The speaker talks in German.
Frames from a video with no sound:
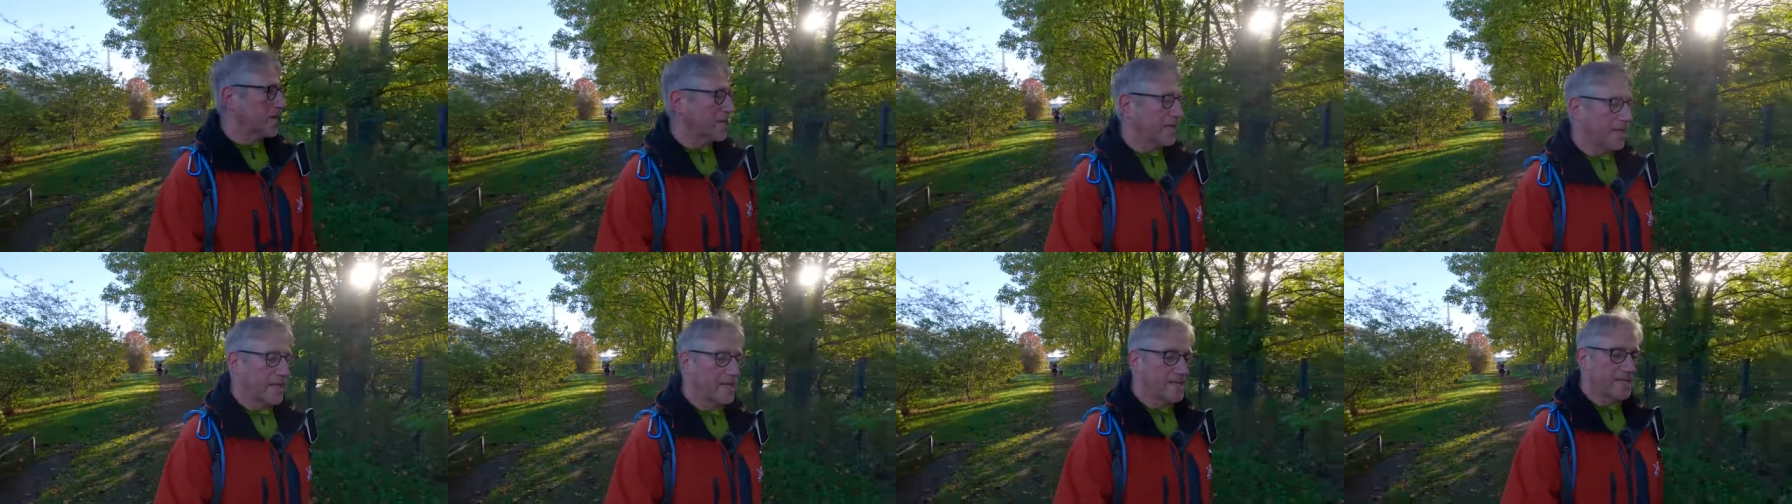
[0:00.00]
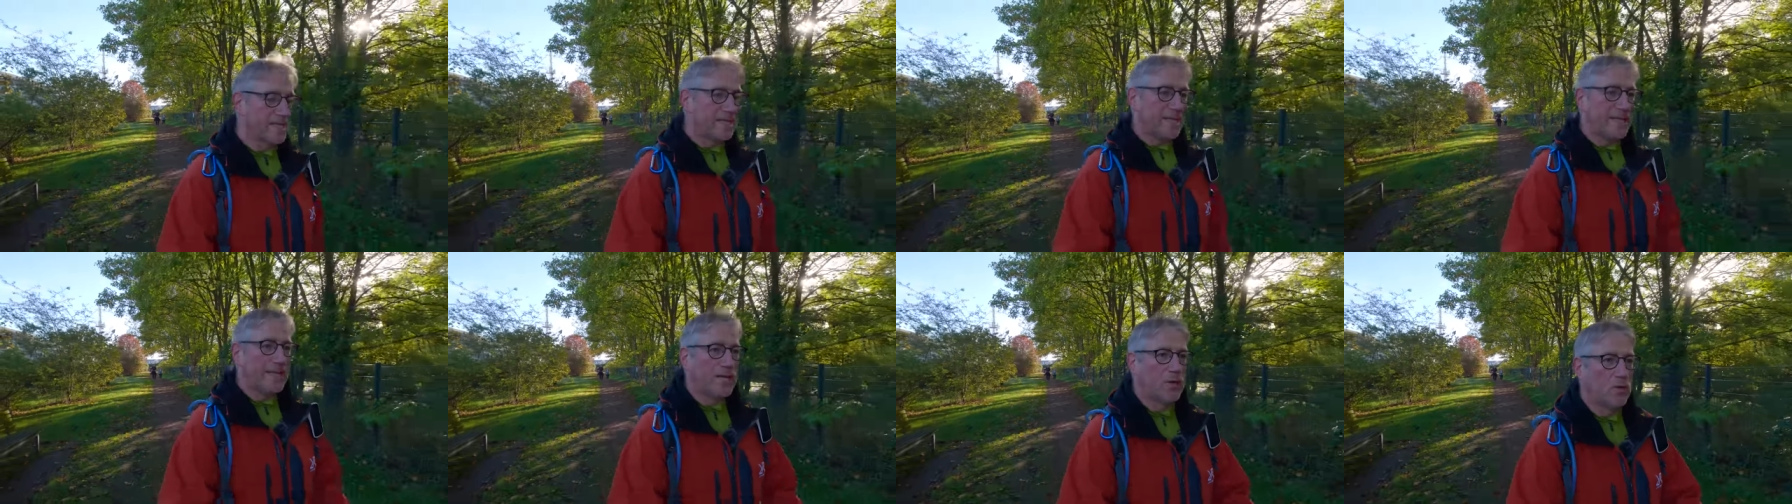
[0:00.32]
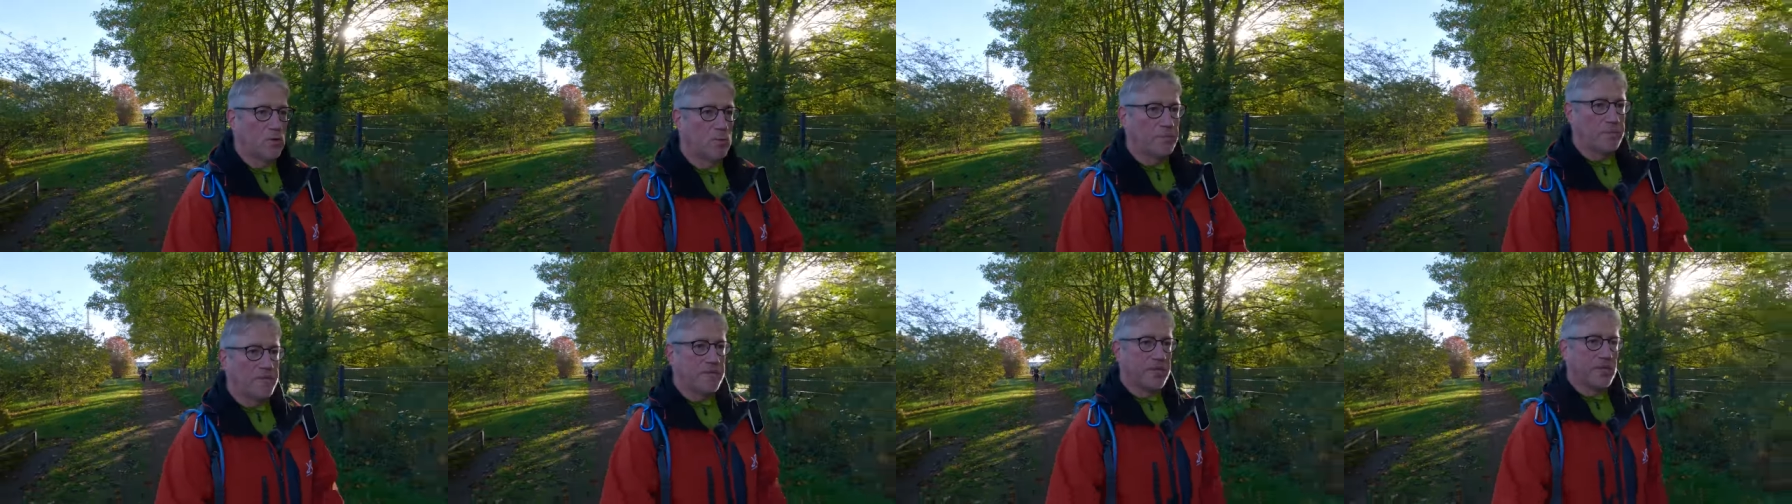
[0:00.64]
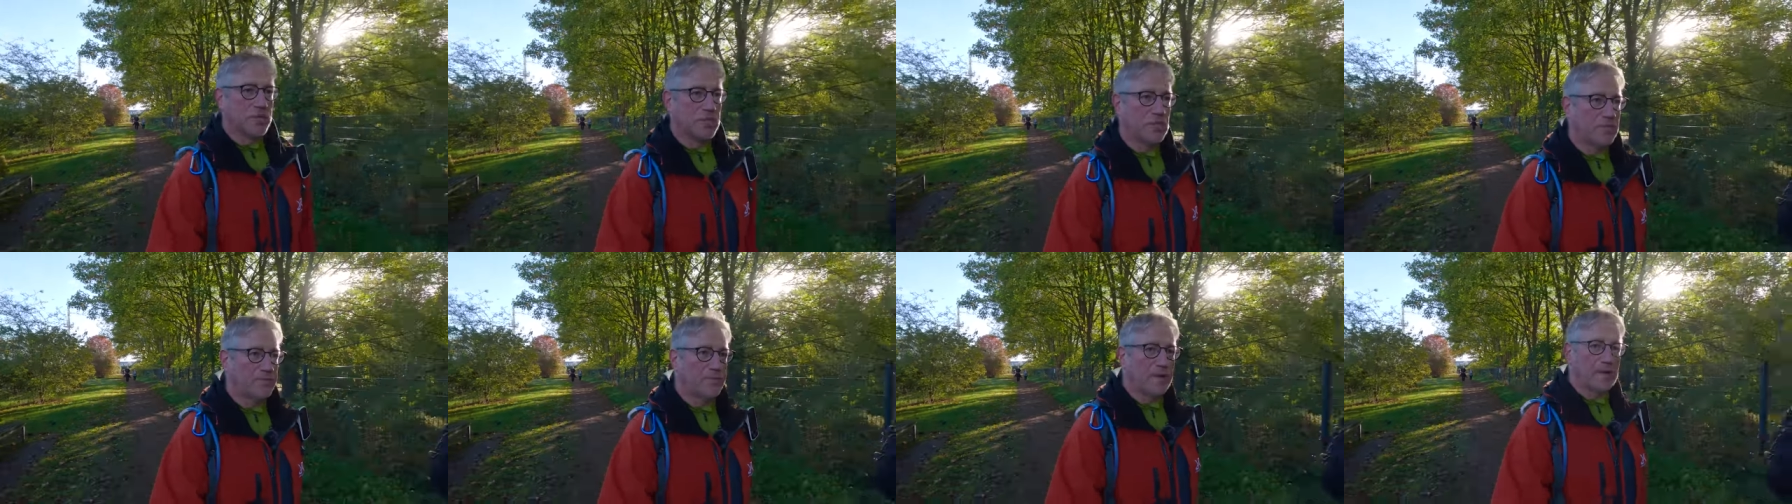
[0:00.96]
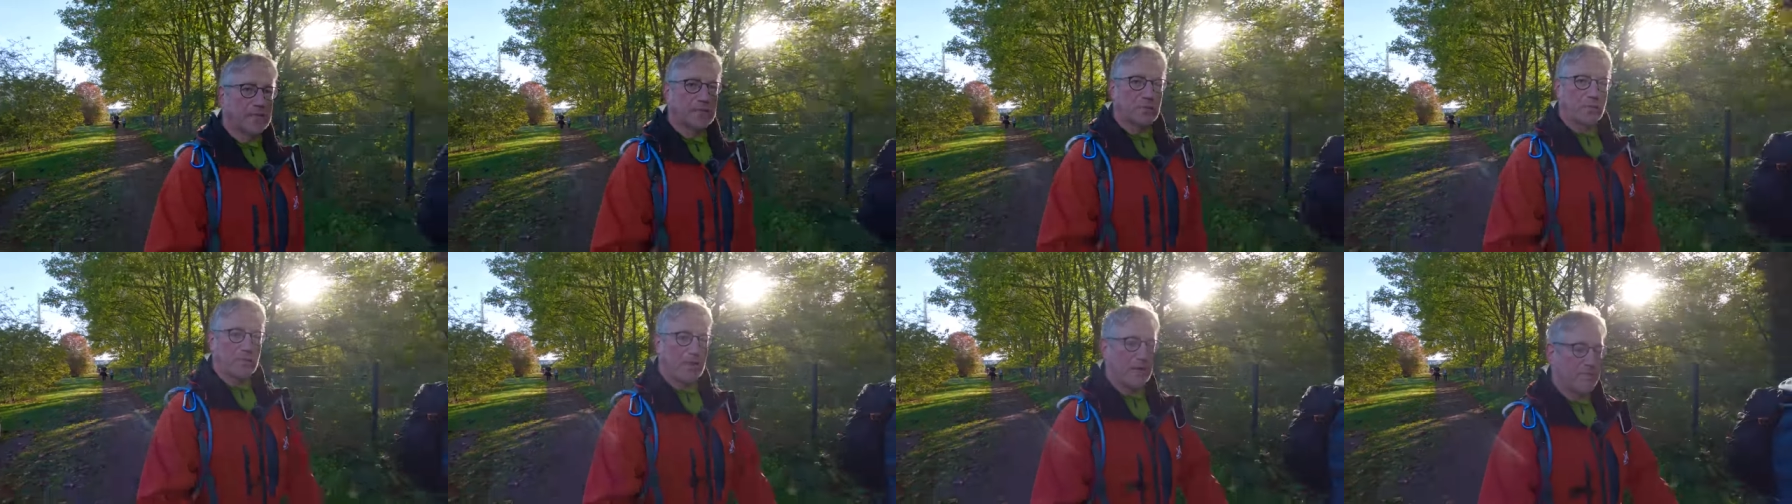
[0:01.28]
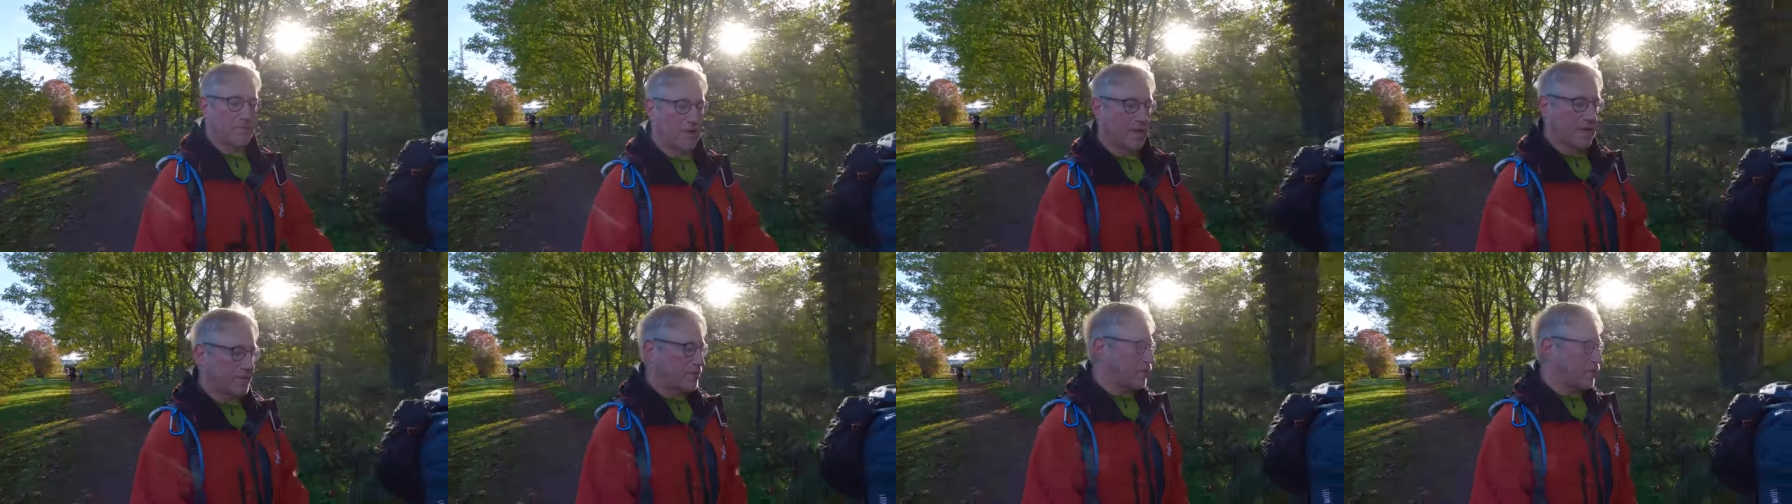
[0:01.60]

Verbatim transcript: Kein 10-Kilometer-Schild, Walter, oder haben wir das